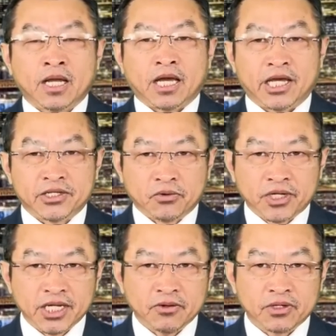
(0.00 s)
ai dùng
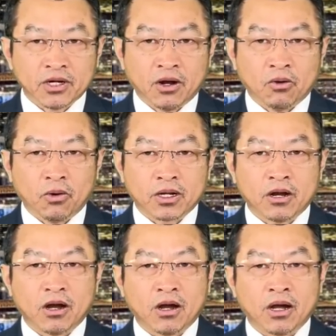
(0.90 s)
xe thì cho hoặc
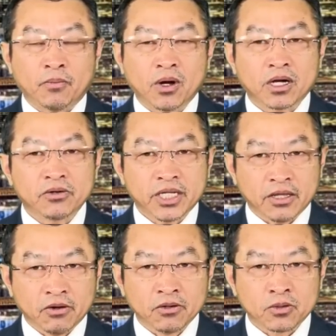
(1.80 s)
là mỗi cái lối chơi
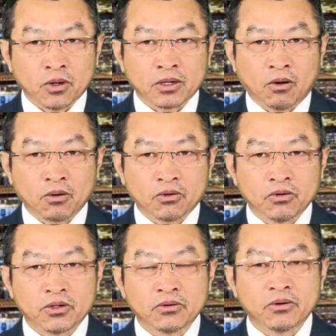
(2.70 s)
nhung tua cổng
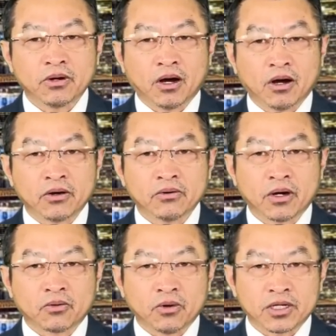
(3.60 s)
cú đông nô nô, nô
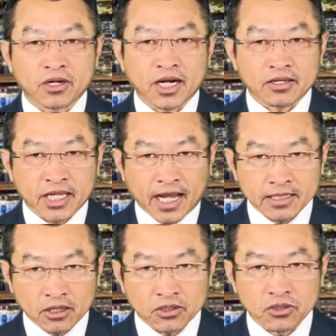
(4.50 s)
nô của cho các là thả
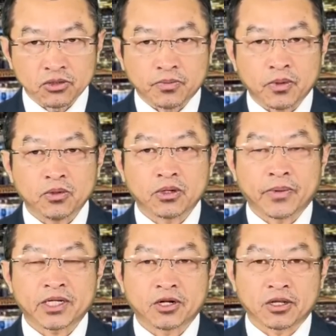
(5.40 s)
sò sử bù đồ
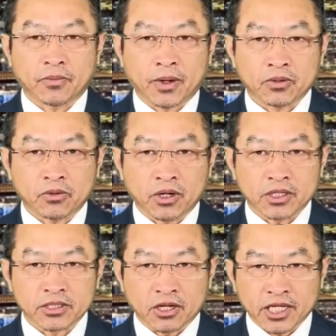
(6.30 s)
bây giờ là tập bao đầu nô,
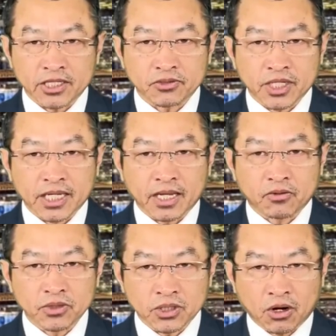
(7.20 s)
sọ tây sử thân cái
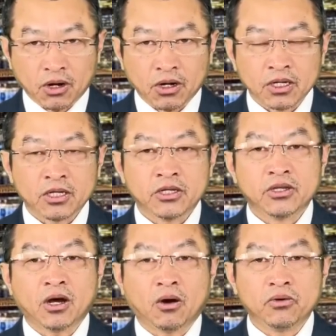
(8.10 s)
quân sò,
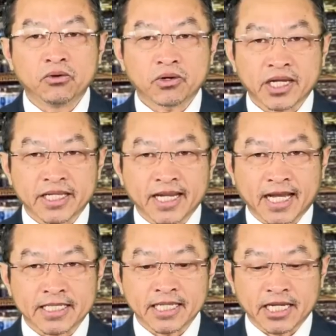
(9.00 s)
nhớ hậu dục liền thế
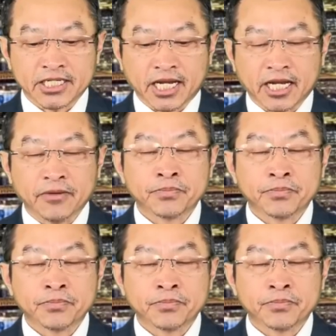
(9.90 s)
là gì à chứ